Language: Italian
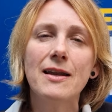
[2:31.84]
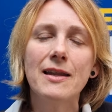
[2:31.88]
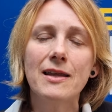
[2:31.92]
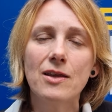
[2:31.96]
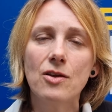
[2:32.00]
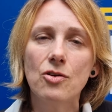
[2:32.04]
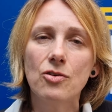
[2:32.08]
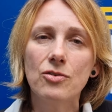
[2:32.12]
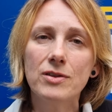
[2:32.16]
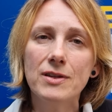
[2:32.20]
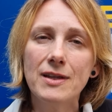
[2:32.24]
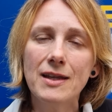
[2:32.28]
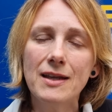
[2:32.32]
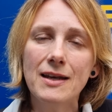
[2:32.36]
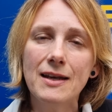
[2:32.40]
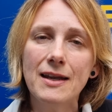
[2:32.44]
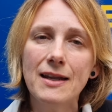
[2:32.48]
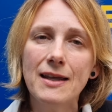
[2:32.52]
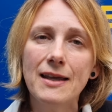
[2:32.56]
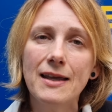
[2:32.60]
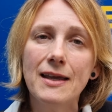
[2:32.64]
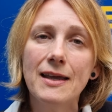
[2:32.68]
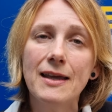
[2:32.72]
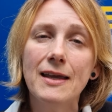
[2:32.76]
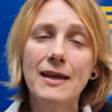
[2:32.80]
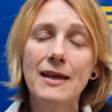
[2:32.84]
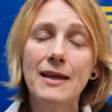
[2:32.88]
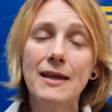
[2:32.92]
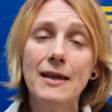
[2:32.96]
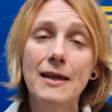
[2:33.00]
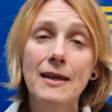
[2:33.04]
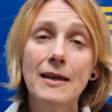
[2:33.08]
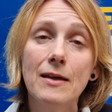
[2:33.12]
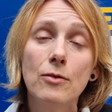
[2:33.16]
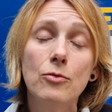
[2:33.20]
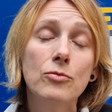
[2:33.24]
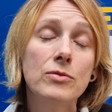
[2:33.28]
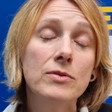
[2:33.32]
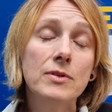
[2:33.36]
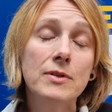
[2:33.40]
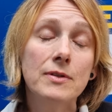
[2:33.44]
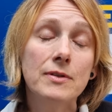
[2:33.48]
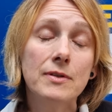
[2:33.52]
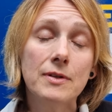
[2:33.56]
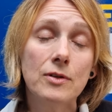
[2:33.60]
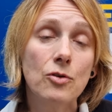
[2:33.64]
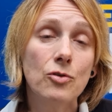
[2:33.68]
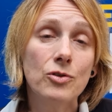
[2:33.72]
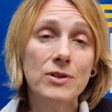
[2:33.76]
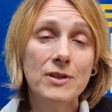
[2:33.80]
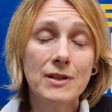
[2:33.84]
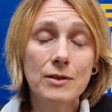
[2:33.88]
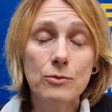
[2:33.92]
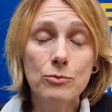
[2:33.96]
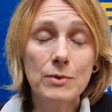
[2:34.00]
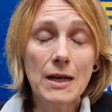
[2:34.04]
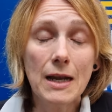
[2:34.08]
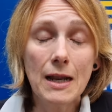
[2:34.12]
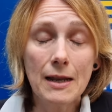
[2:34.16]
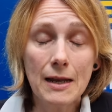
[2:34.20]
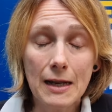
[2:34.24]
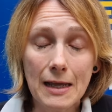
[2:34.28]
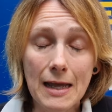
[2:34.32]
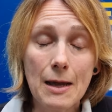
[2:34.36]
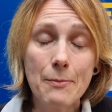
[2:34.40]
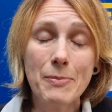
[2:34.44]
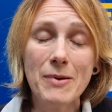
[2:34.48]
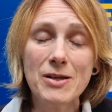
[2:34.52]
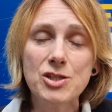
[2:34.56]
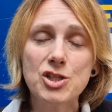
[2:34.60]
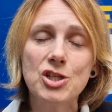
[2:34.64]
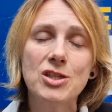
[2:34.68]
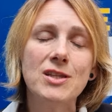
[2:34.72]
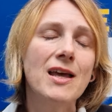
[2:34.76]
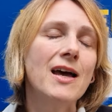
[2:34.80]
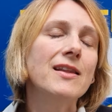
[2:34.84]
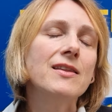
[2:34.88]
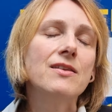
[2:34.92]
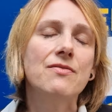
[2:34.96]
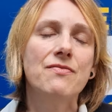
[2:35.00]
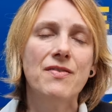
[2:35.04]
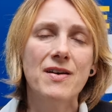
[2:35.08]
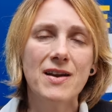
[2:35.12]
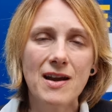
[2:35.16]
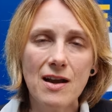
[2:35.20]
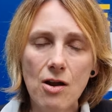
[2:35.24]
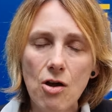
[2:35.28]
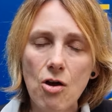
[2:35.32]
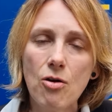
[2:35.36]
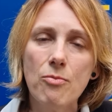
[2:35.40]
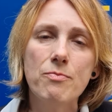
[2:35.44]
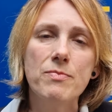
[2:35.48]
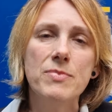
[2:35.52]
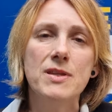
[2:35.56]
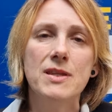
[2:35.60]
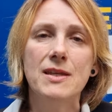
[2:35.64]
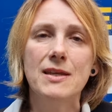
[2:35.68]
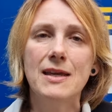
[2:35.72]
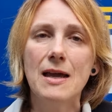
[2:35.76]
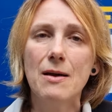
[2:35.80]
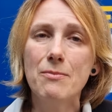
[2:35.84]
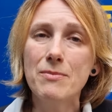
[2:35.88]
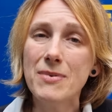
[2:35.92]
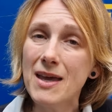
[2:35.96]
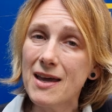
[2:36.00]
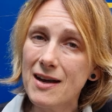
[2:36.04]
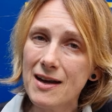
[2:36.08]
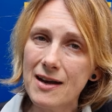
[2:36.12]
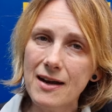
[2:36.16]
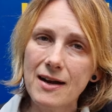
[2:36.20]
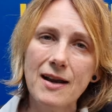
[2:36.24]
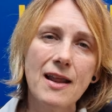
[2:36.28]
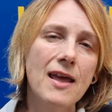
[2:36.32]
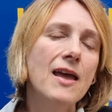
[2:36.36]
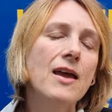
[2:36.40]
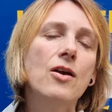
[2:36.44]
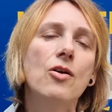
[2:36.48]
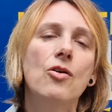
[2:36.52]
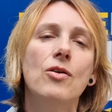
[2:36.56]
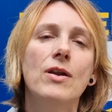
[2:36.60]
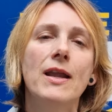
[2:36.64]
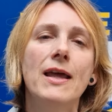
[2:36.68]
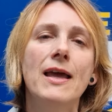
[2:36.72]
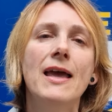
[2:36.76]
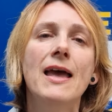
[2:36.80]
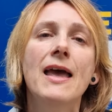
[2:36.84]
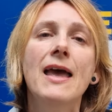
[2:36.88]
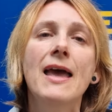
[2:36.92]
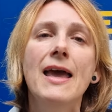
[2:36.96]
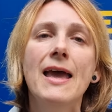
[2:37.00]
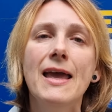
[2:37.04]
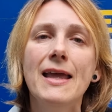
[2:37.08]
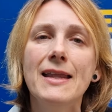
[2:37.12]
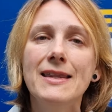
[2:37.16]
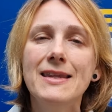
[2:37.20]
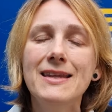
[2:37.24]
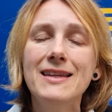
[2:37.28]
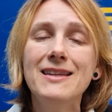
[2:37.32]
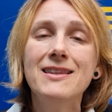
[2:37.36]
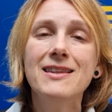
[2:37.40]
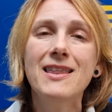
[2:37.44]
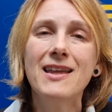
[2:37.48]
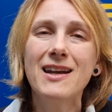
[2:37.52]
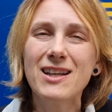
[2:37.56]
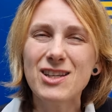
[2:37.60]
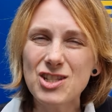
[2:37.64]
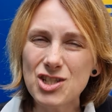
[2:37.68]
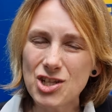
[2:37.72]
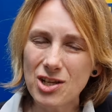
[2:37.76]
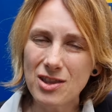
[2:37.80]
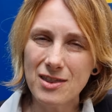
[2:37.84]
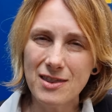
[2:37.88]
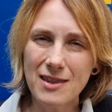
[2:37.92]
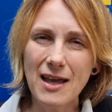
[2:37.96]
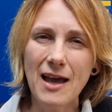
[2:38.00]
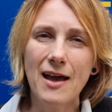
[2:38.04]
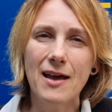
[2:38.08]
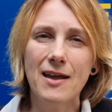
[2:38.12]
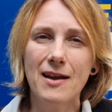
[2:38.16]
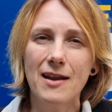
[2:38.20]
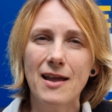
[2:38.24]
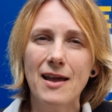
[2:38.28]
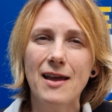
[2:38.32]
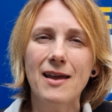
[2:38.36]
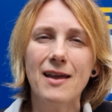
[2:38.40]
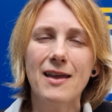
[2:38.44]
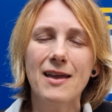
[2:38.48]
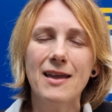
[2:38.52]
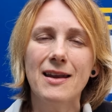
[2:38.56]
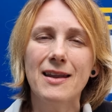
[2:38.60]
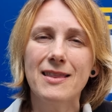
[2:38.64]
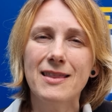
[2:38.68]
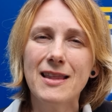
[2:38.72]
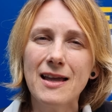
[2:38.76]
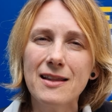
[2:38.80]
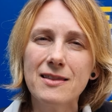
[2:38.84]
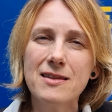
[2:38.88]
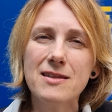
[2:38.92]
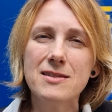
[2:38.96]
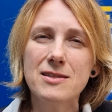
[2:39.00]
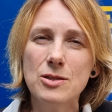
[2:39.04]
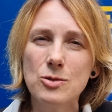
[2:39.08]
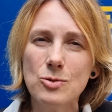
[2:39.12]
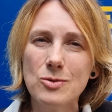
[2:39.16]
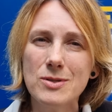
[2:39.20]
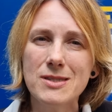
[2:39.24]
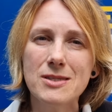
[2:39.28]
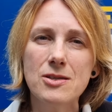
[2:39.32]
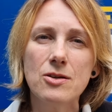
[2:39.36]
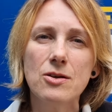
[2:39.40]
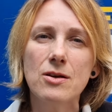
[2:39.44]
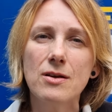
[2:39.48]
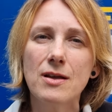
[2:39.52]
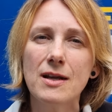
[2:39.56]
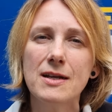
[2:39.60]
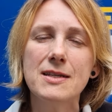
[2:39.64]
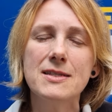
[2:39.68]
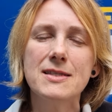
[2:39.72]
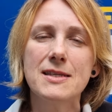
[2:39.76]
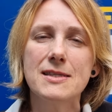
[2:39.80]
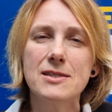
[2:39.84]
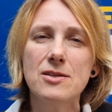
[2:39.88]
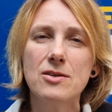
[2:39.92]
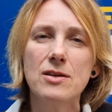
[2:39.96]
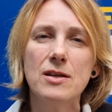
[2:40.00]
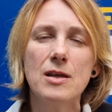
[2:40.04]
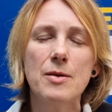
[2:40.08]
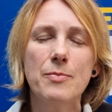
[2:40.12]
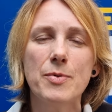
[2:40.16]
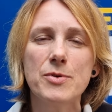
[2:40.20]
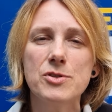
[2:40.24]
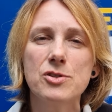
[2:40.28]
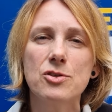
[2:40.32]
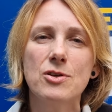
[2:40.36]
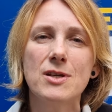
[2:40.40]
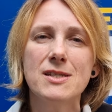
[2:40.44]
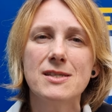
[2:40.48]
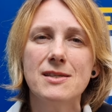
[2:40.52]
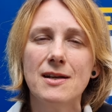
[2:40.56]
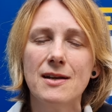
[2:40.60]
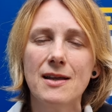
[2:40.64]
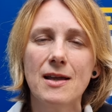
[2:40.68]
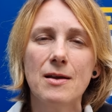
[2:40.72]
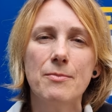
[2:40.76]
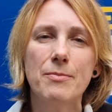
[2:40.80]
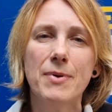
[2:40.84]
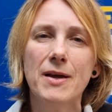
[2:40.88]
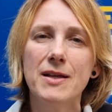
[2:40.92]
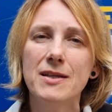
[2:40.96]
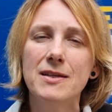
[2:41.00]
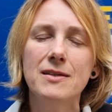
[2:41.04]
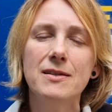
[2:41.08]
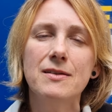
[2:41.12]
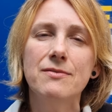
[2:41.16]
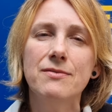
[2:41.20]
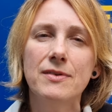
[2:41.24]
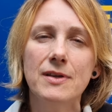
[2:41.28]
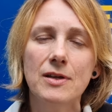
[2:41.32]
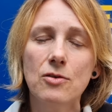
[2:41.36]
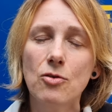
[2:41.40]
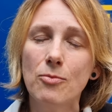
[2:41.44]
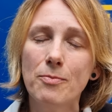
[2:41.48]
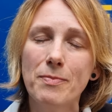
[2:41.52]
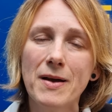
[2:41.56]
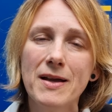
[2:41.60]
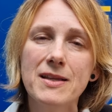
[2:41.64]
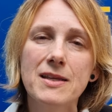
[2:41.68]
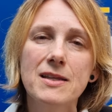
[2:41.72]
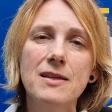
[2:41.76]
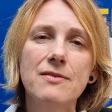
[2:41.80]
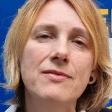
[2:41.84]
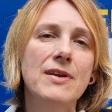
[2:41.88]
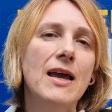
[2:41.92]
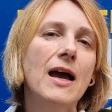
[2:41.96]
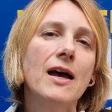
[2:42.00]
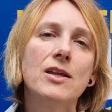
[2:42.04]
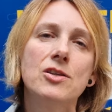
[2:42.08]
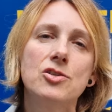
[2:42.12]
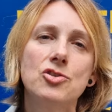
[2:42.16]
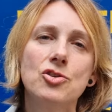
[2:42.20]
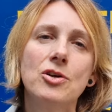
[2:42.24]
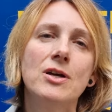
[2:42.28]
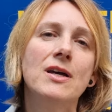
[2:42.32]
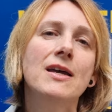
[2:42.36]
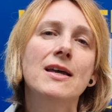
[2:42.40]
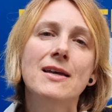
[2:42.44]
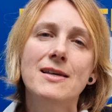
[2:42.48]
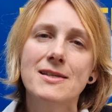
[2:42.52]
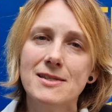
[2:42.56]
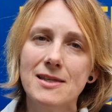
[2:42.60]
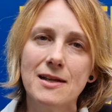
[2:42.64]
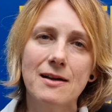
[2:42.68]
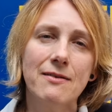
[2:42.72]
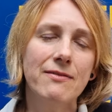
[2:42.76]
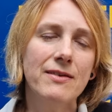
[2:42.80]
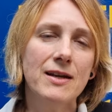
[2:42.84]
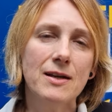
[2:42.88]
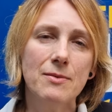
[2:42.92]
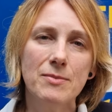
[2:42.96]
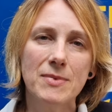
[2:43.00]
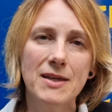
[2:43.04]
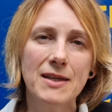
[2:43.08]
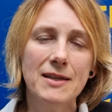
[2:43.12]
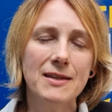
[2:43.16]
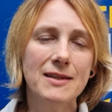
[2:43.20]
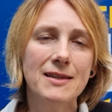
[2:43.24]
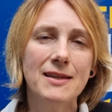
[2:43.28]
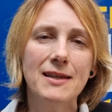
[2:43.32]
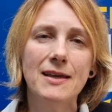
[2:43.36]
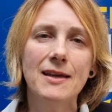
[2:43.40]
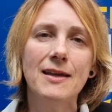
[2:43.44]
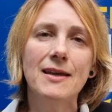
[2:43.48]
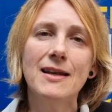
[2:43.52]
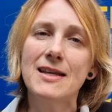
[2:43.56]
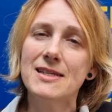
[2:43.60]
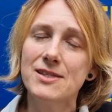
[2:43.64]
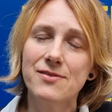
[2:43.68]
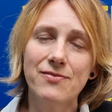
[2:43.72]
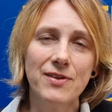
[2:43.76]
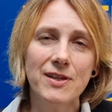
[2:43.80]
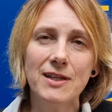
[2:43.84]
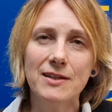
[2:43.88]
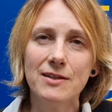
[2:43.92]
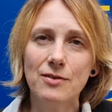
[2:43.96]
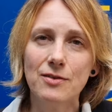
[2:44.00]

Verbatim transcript: con, delle, un, con una, la capacità di fare lobby, di cambiare le regole e di intercettare anche le tante istituzioni e organizzazioni che possono essere di, compagni di viaggio sarà veramente la sfida del